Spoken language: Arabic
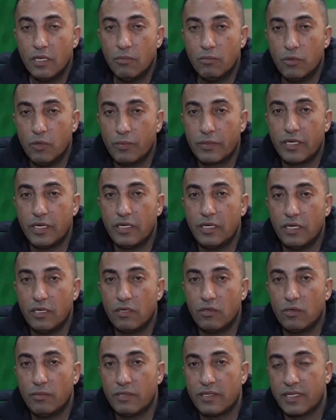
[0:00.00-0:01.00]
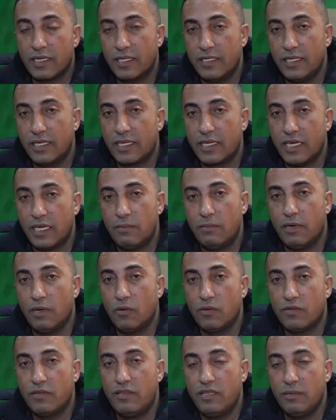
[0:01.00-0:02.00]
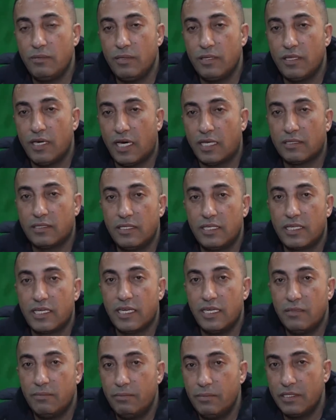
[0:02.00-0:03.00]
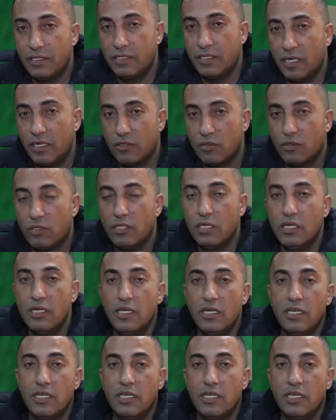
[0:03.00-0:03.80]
ممكن انه مثلا الكلب او الذيب اذا عض الكلب من دانه